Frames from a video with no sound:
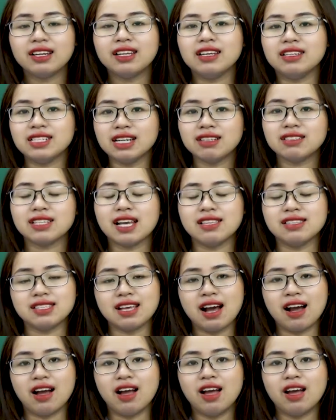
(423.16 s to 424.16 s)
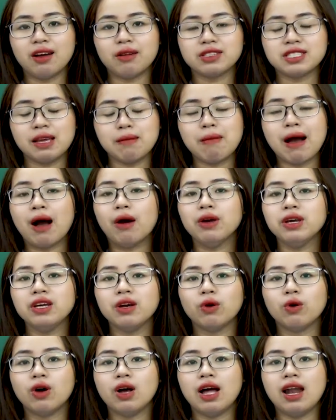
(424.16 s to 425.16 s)
thì chắc chắn rằng sẽ báo
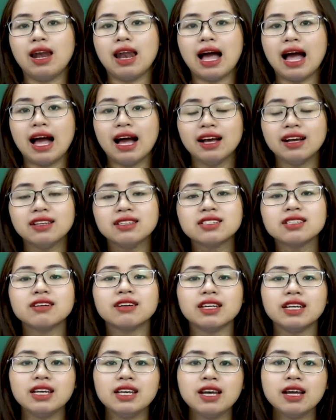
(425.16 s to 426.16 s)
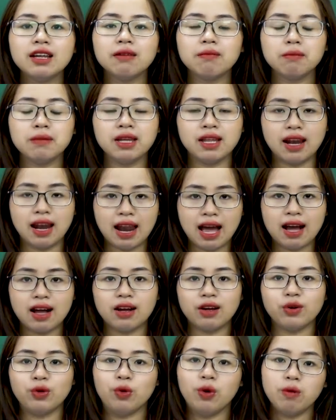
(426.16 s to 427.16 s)
hiệu là trời yên, biển lặng,
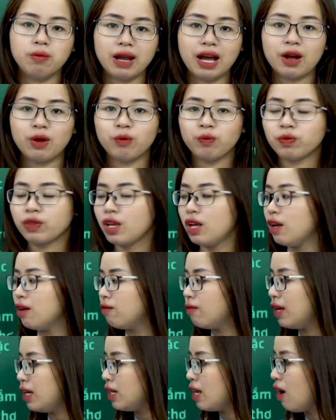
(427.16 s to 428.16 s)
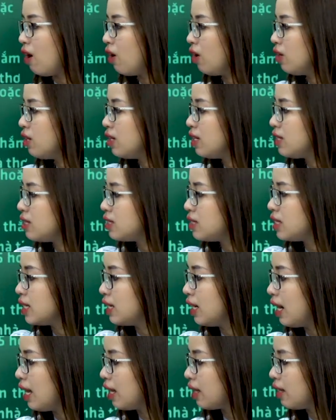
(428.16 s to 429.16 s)
đúng không nào? Vậy đó
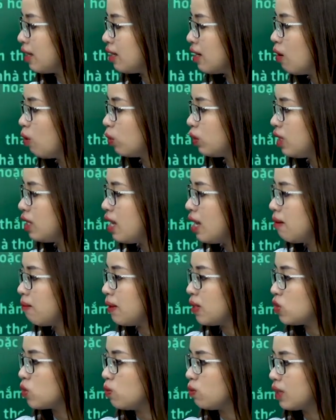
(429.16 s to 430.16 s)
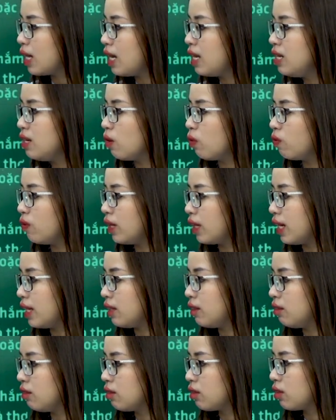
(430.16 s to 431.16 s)
chính là đầu tiên mà chúng ta hiểu về cái
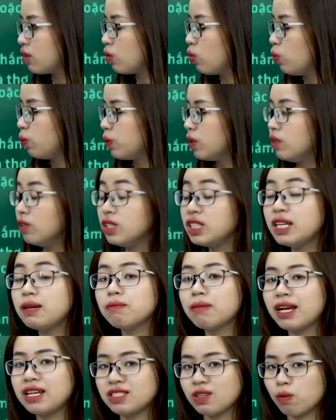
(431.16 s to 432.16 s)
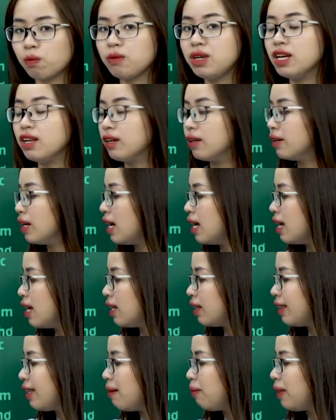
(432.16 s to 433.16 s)
cụm từ chim bay dọc biển.
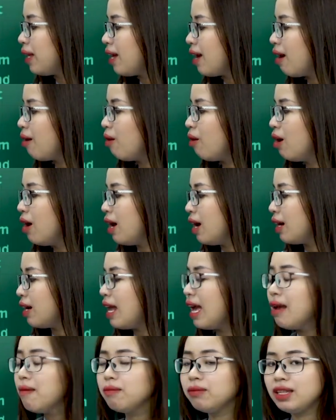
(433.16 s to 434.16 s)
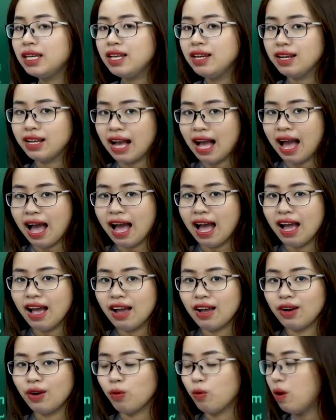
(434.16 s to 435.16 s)
Tiếp theo, đem tin cá,
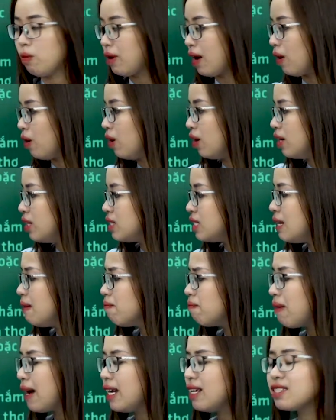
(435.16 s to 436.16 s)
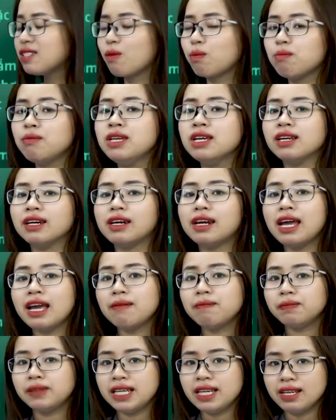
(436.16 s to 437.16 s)
đúng không nào? Chim bay dọc biển đem
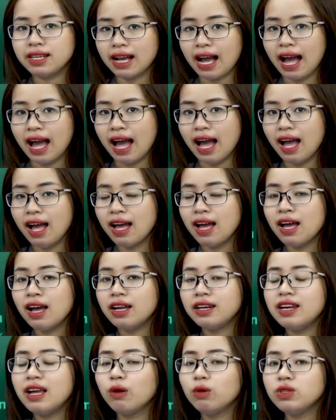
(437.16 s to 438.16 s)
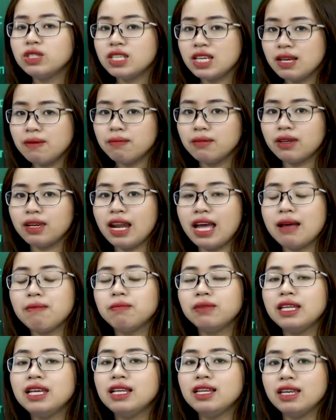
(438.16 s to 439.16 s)
tin cá. Nếu chim
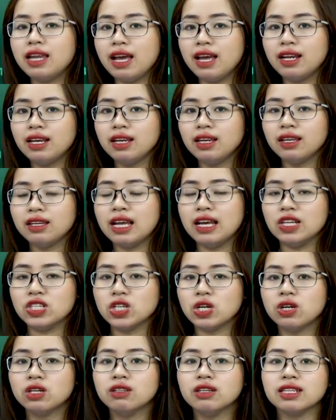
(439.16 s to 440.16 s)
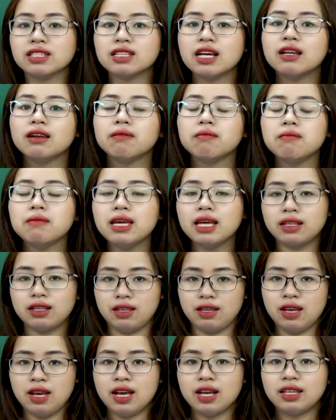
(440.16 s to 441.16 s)
đem tin đến để cho người dân biết
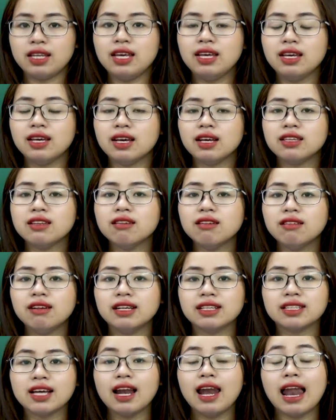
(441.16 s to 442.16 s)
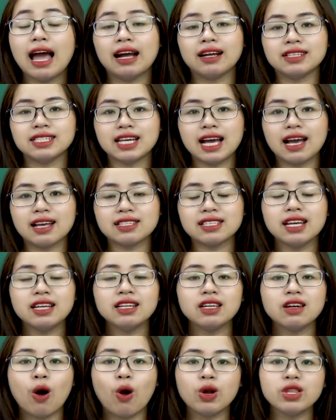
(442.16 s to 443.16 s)
thì những người dân làng chài
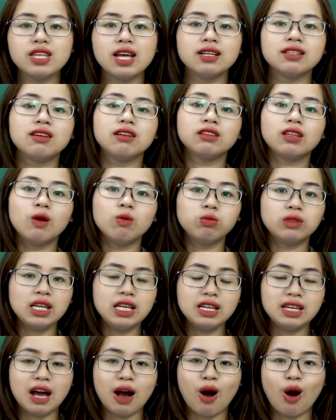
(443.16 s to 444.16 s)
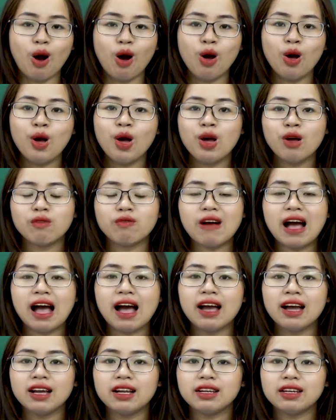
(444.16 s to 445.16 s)
sẽ đón nhận những thông tin đó,
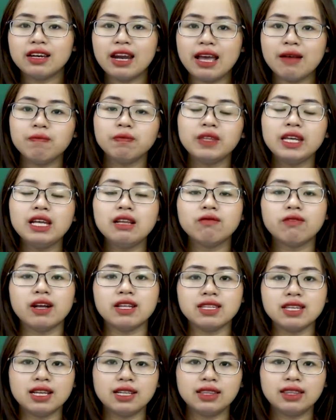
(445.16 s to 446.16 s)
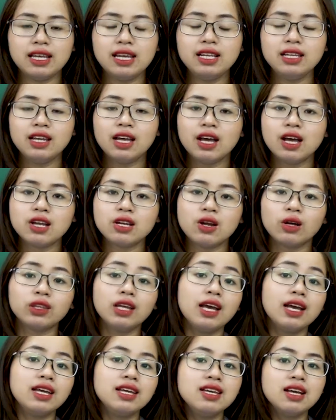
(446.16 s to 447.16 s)
và đem tin và nhận tin nó
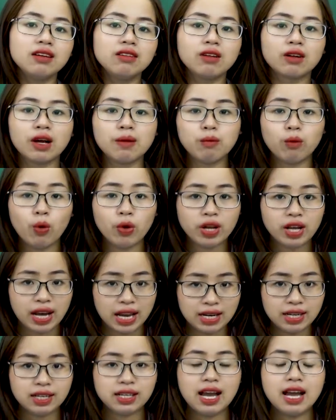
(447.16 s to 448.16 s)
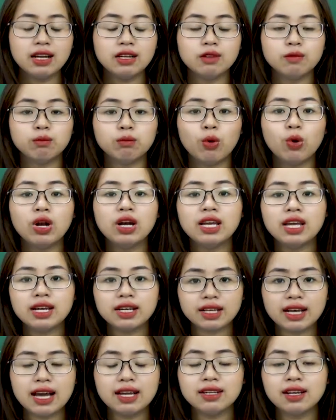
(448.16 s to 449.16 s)
thể hiện được cái mối gắn kết, mối
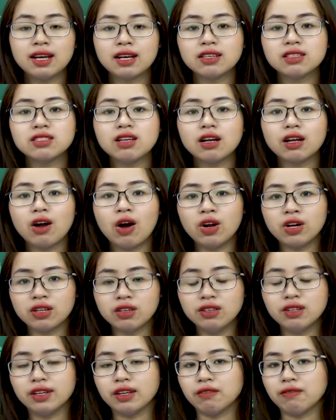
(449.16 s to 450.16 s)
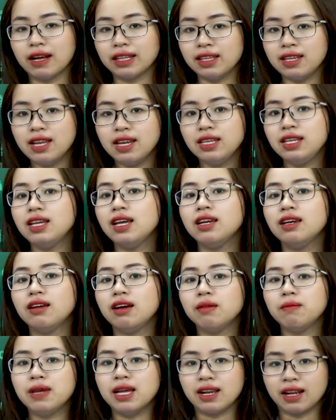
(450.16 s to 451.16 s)
liên kết giữa con người và thiên nhiên
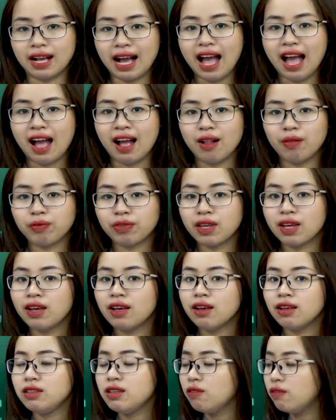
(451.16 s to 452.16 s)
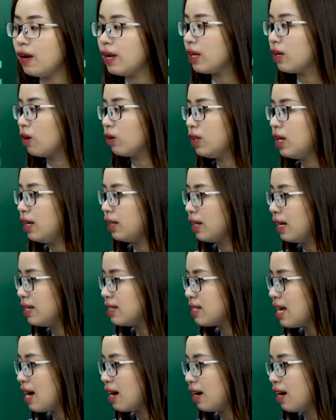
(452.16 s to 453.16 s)
nơi biển cả. Như vậy có thể thấy
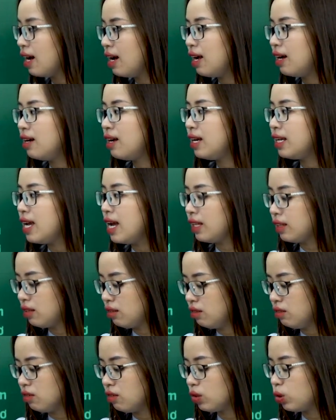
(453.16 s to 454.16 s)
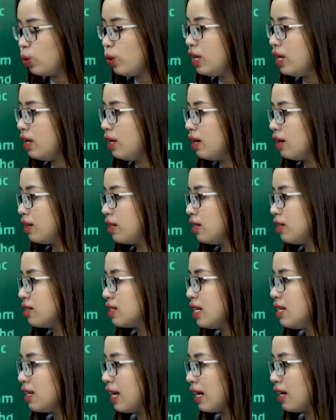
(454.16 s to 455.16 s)
rằng lời đề từ tuy
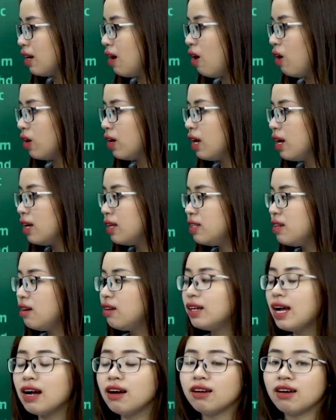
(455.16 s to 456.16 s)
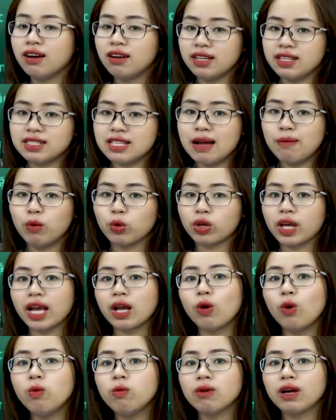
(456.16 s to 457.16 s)
rất ngắn gọn nhưng đã gợi ra một
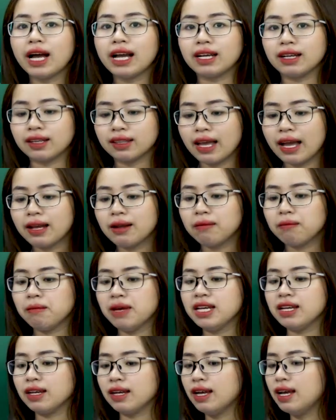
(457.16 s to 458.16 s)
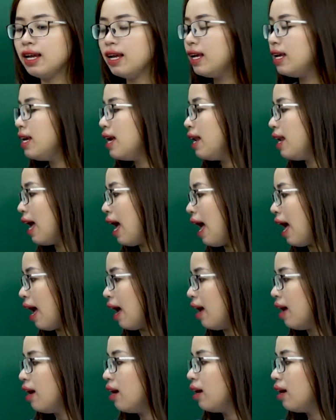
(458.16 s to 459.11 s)
cái khung cảnh thanh bình, yên ả,